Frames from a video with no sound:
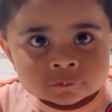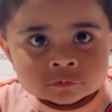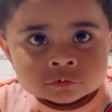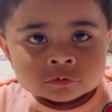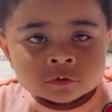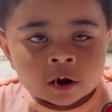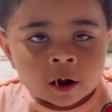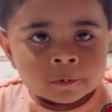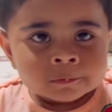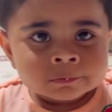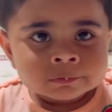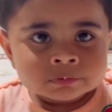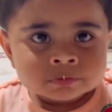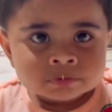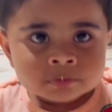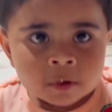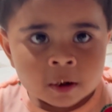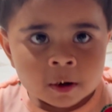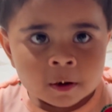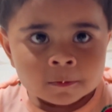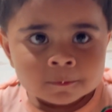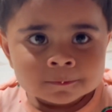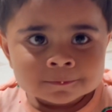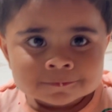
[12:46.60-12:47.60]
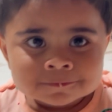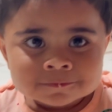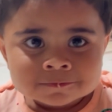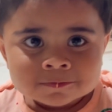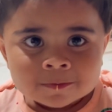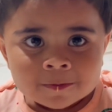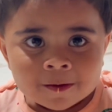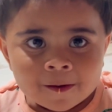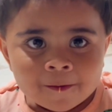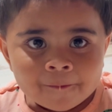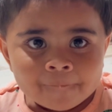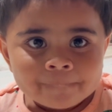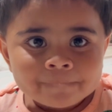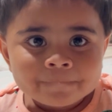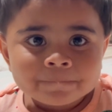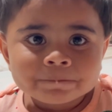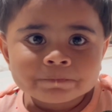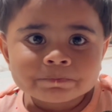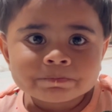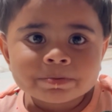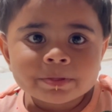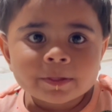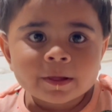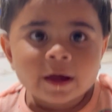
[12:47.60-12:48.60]
কেমন
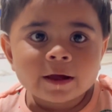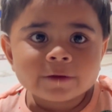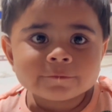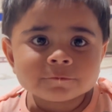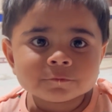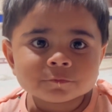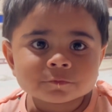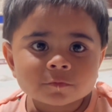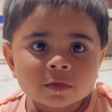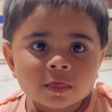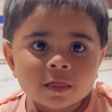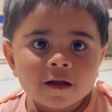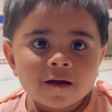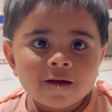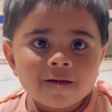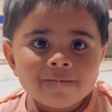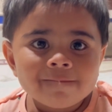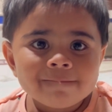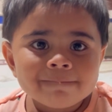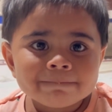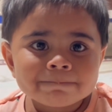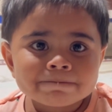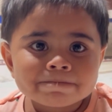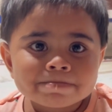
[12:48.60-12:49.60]
বলো খুব মজা